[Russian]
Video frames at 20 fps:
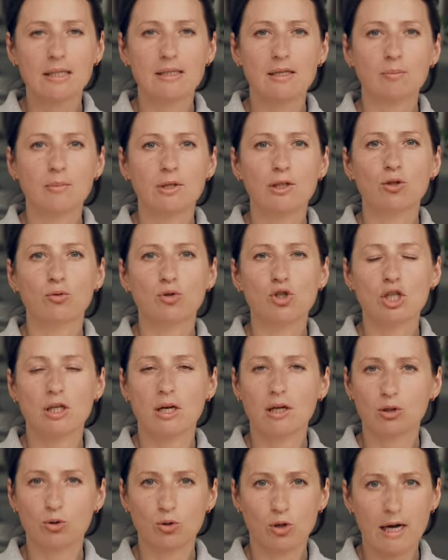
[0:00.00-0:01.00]
Тема эта
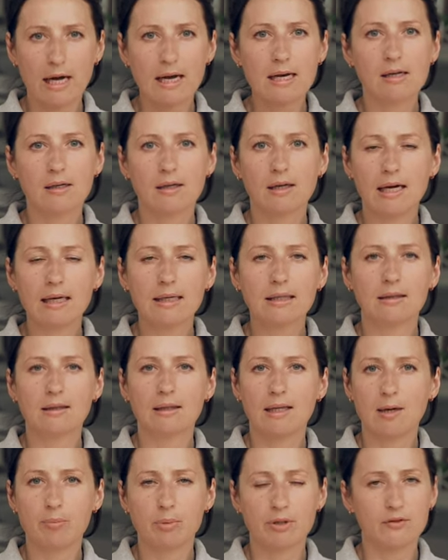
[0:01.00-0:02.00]
очень актуальна как
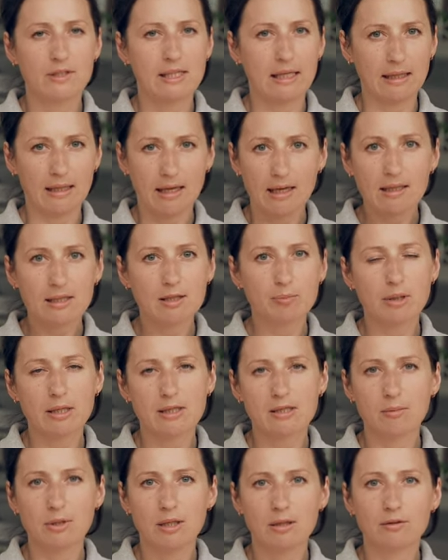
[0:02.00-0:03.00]
для профессиональных
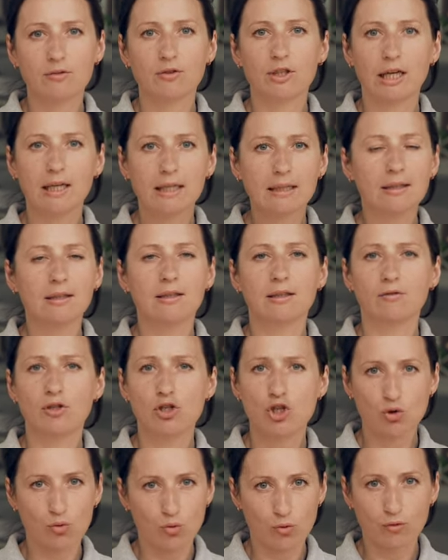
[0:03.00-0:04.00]
спортсменов, так и для
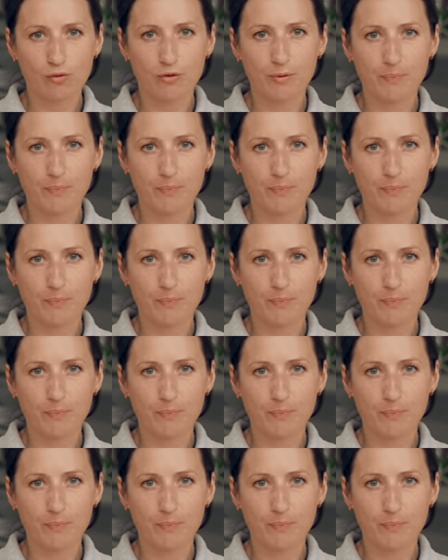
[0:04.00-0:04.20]
новичков.